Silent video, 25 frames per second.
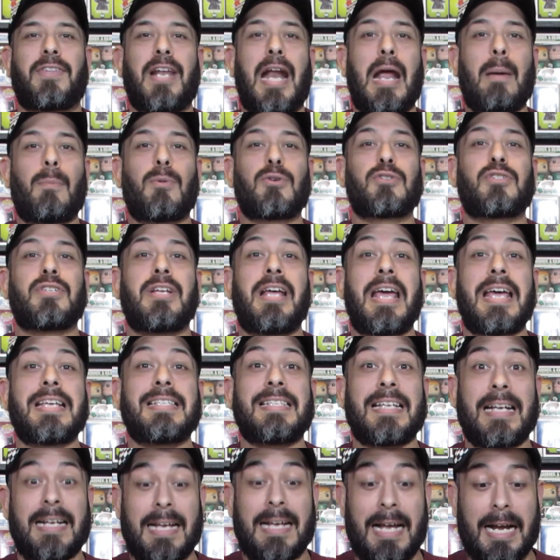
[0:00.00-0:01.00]
Traemos
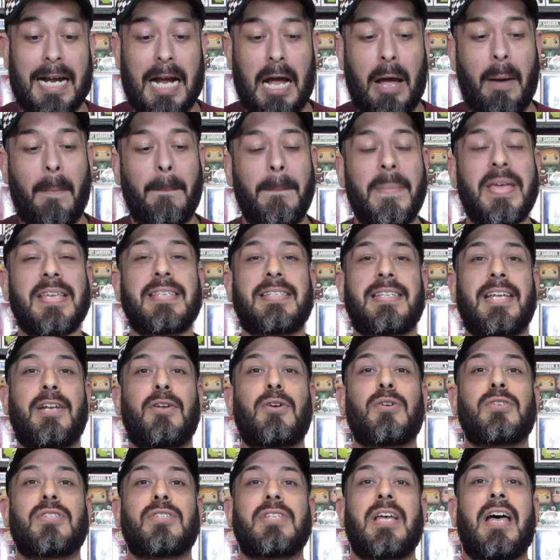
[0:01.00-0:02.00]
esta caja
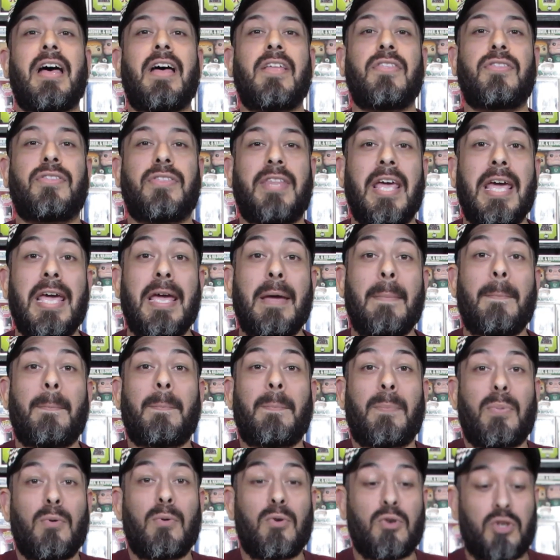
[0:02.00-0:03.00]
misteriosa de
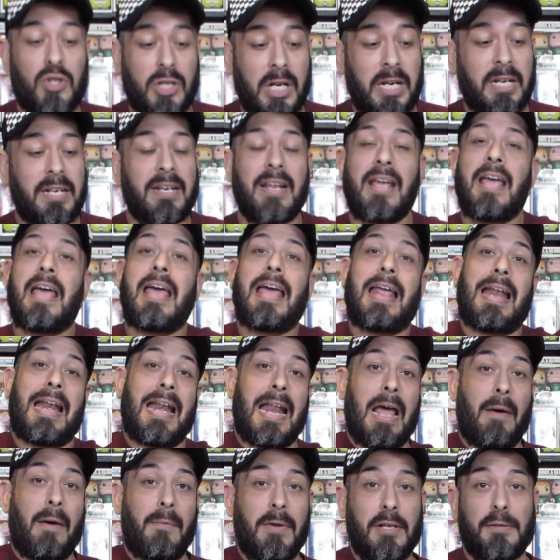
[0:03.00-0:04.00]
Pushin.
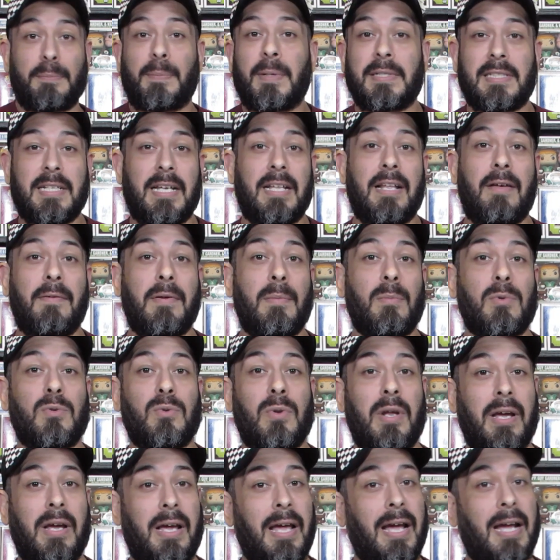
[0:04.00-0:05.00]
La vez pasada vimos
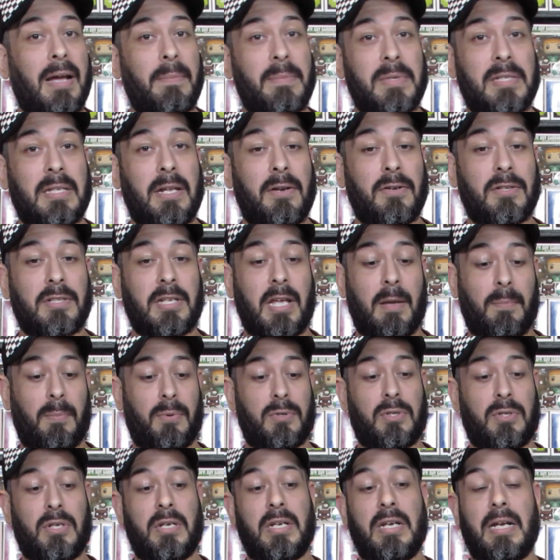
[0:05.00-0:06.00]
una caja misteriosa de
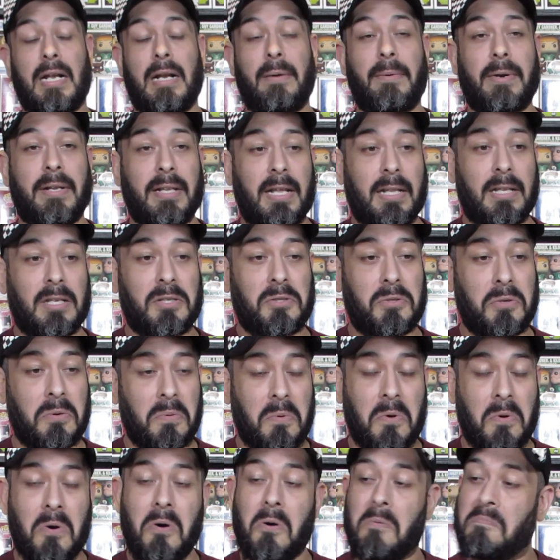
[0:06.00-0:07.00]
Pushin que la verdad
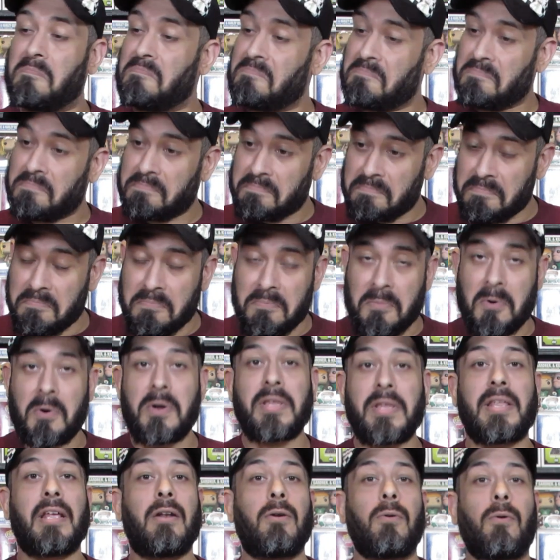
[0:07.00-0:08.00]
estuvo
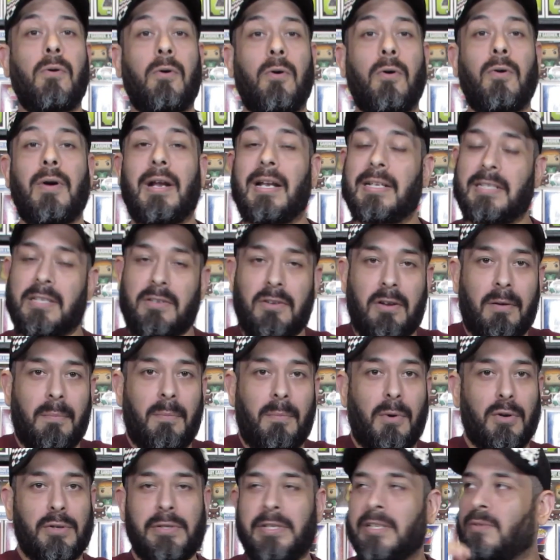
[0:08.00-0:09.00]
muy de lujo. A la señora
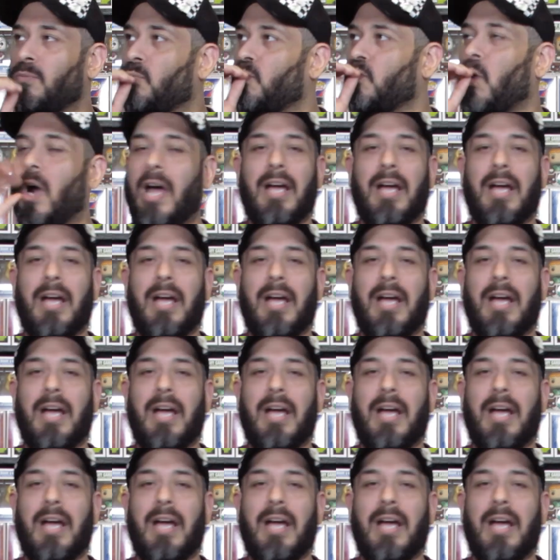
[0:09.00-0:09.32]
Unboxing